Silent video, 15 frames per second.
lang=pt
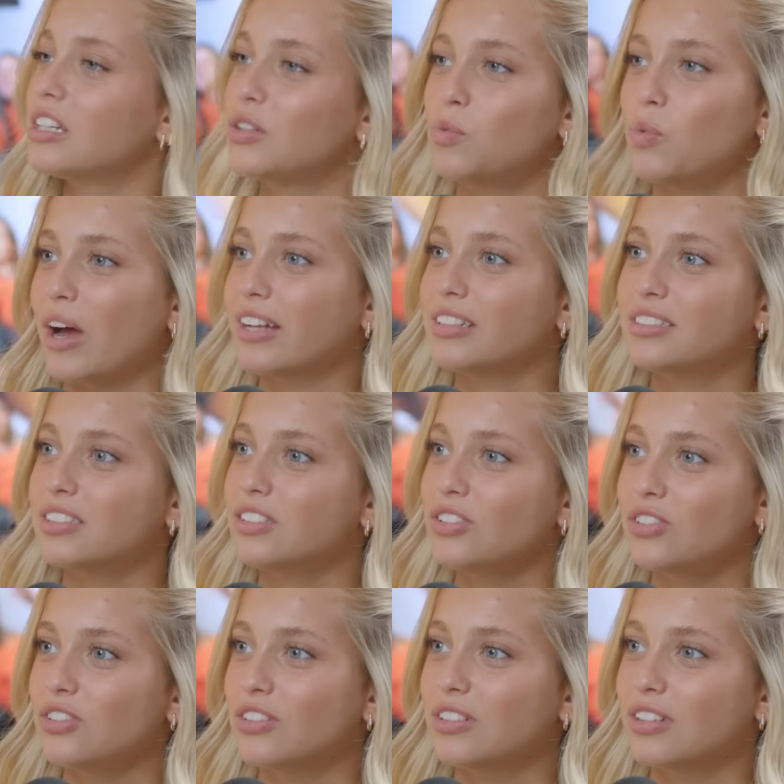ido
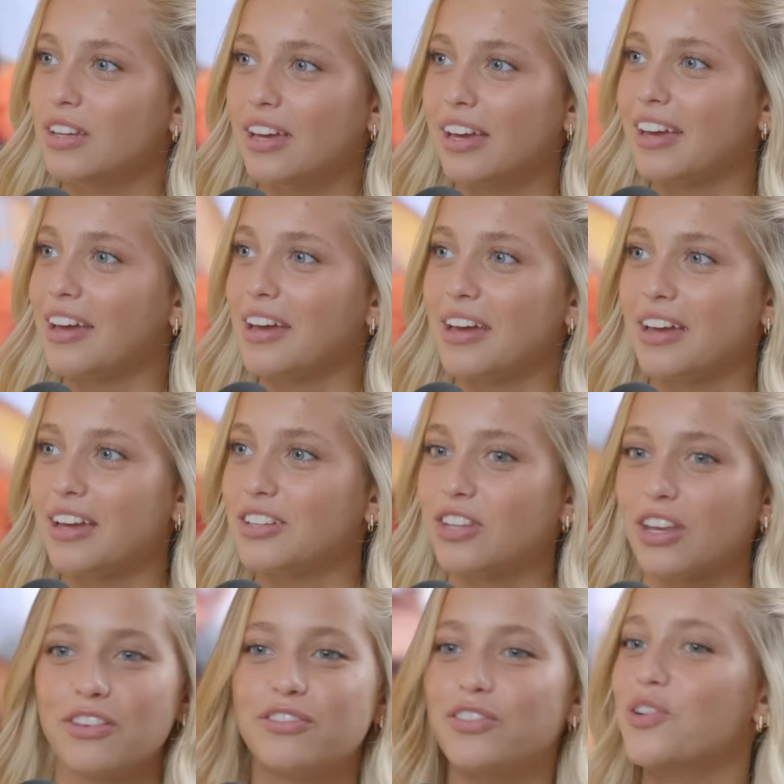antes. Uh,
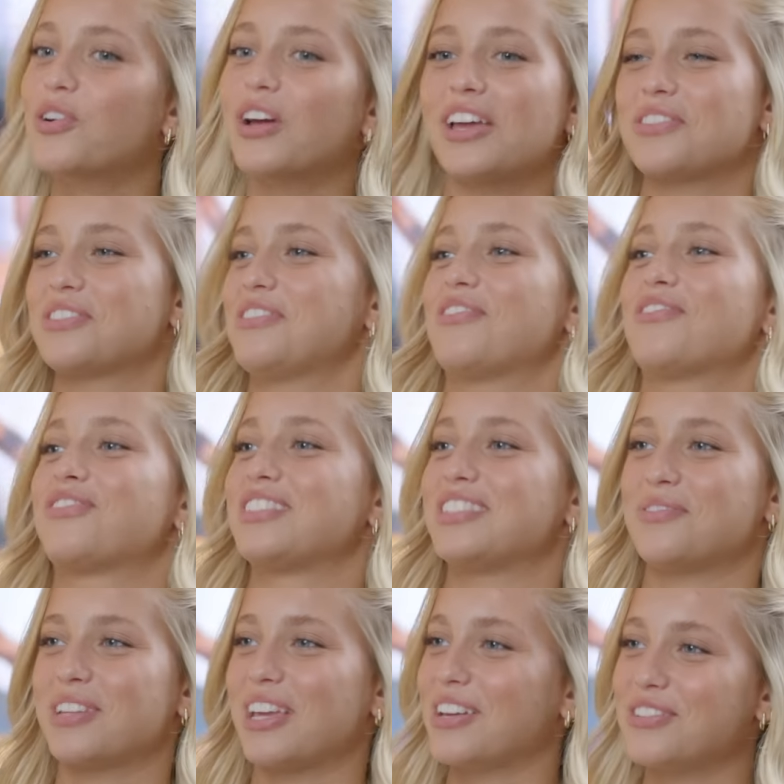achei, fogo, o que é que eu estive a
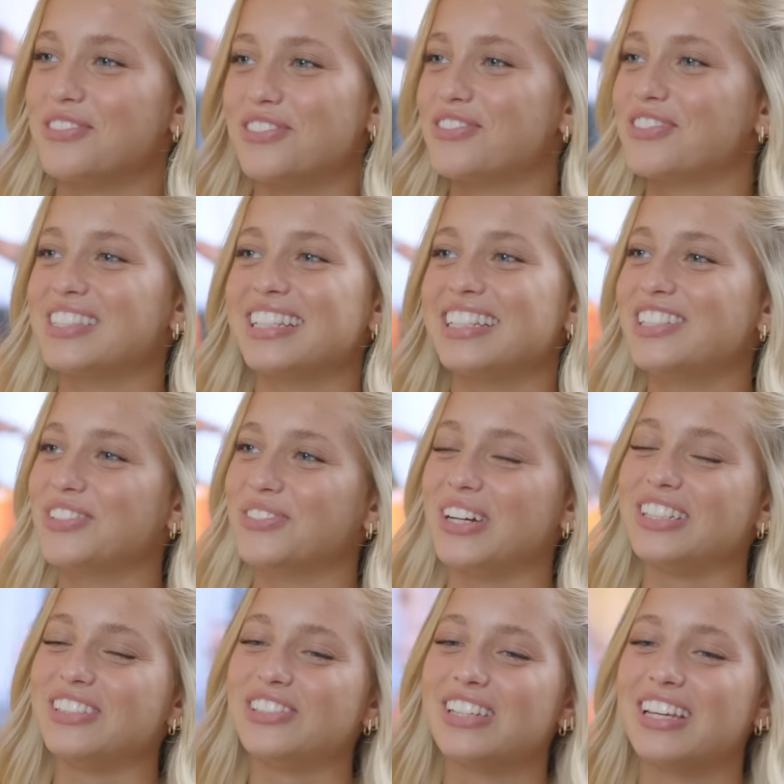fazer? Porquê é que eu não fui fazer isto
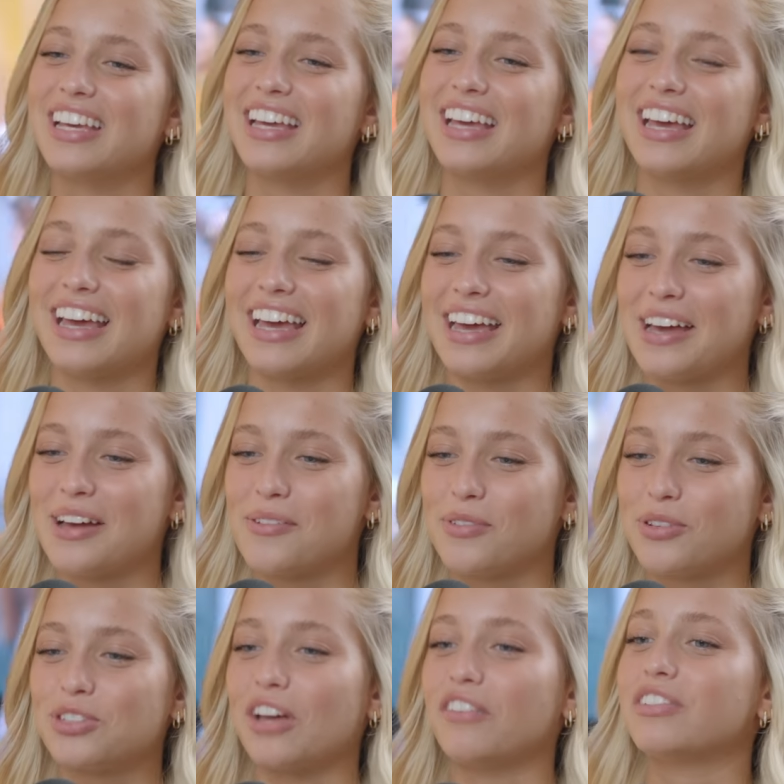antes?
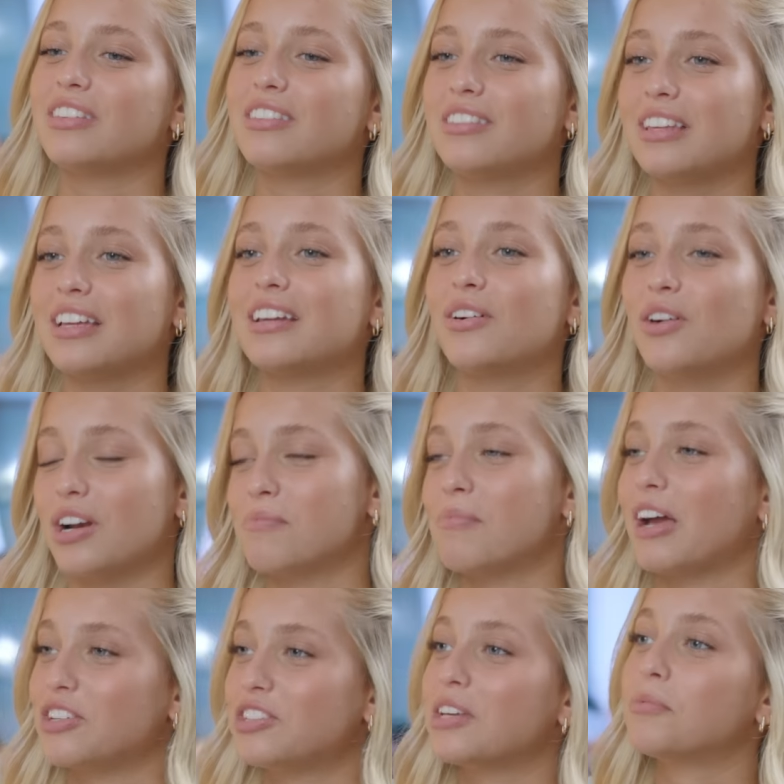Um, gostava de ter agora
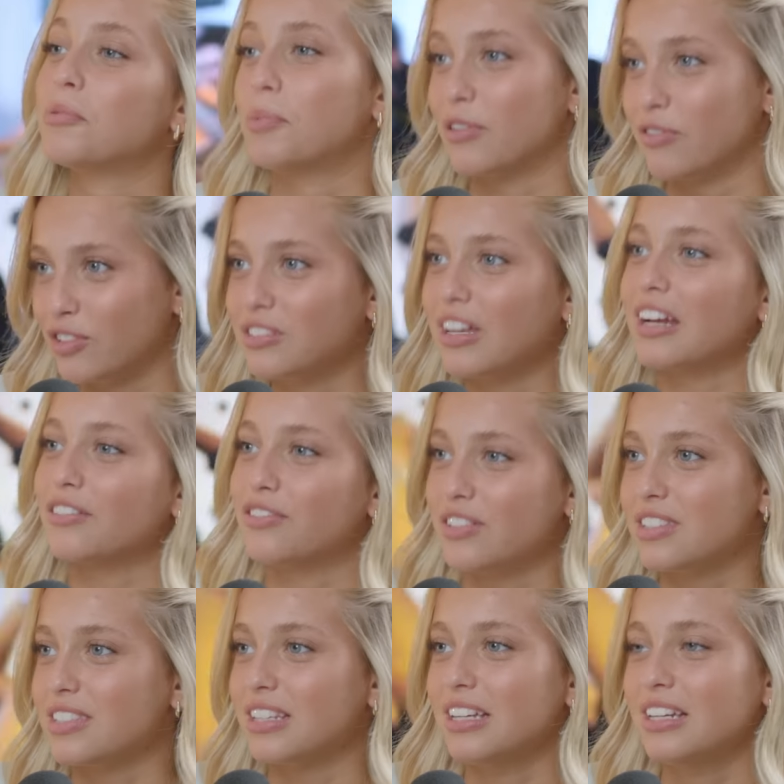mais tempo para voltar a
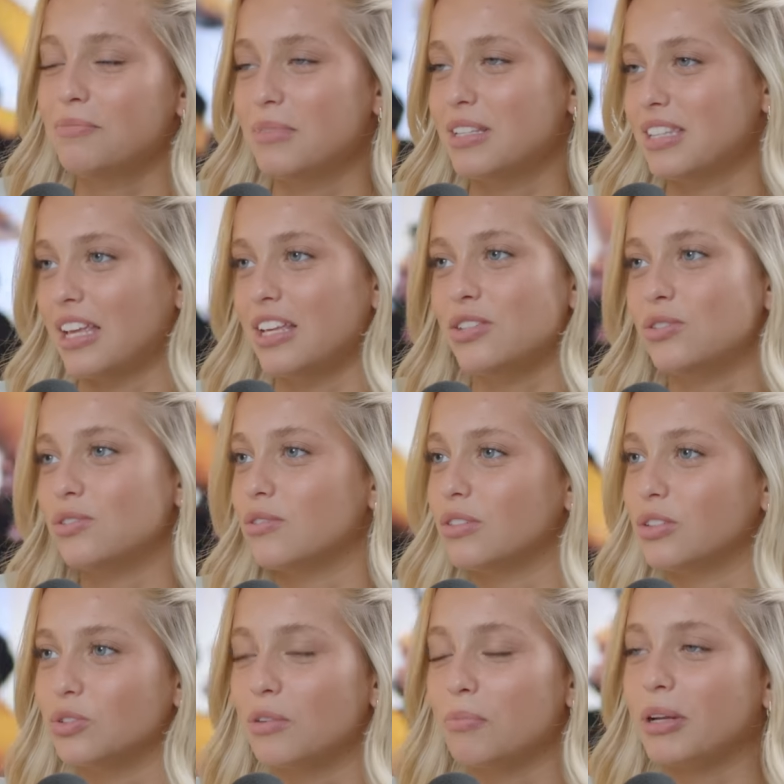fazer, mas é isso,
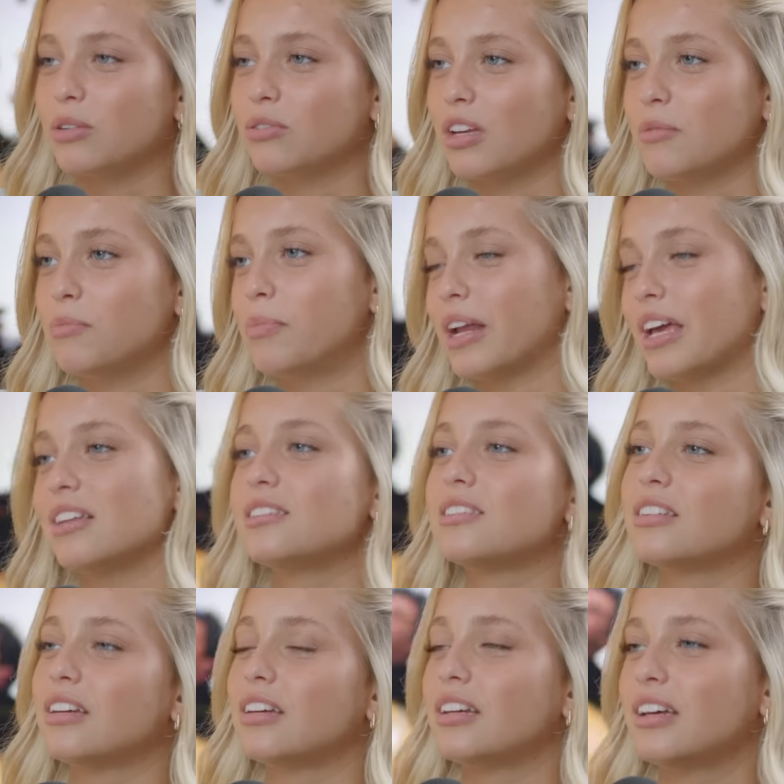eu também não tenho
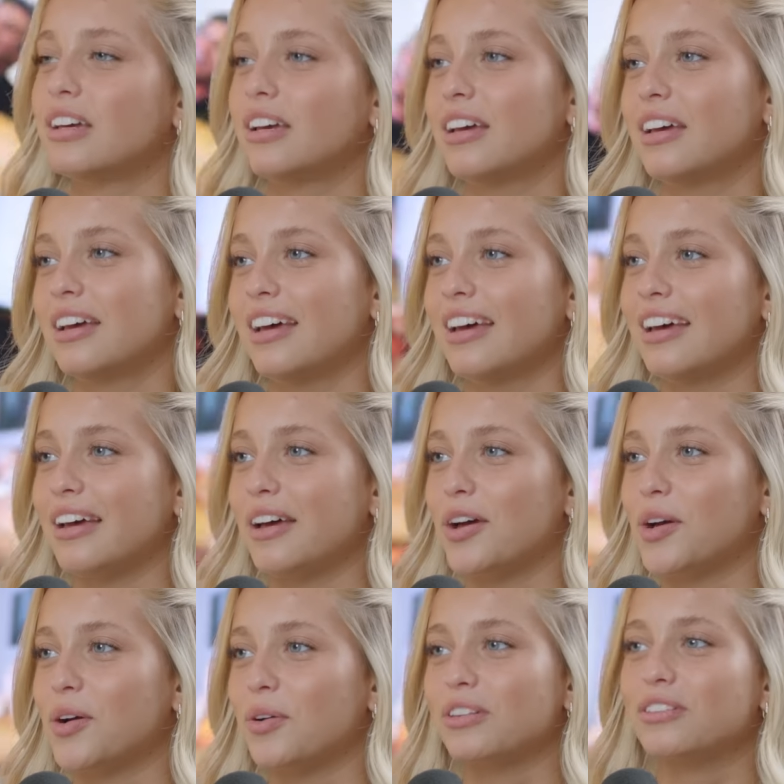pressa.
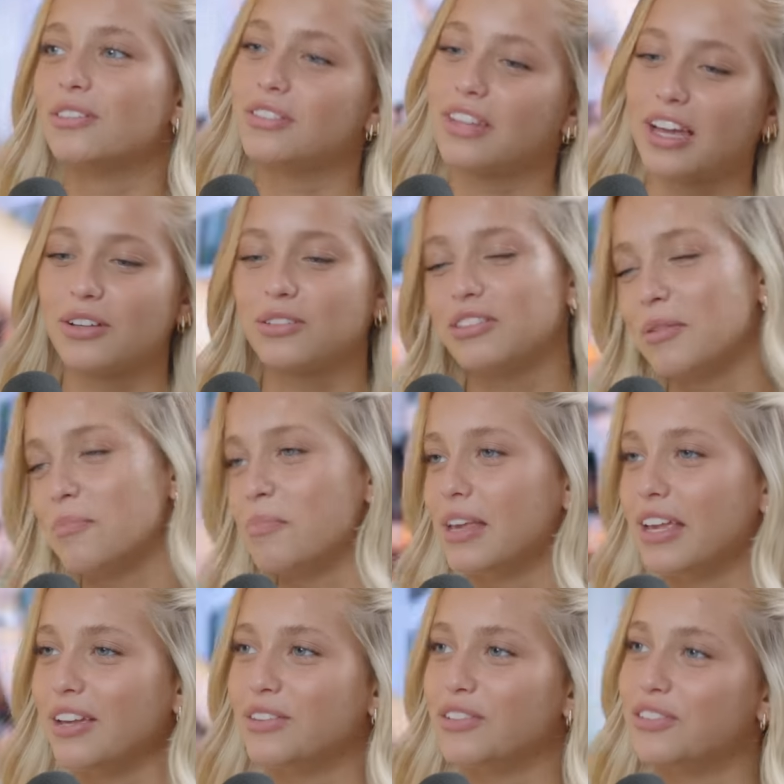Uh, quando tenho
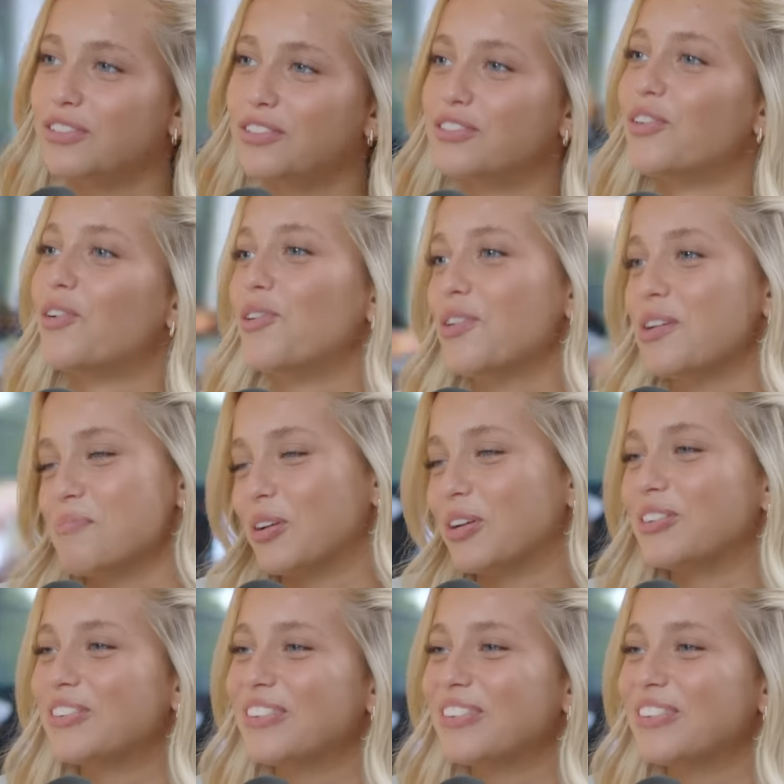tempinho, vou e pronto.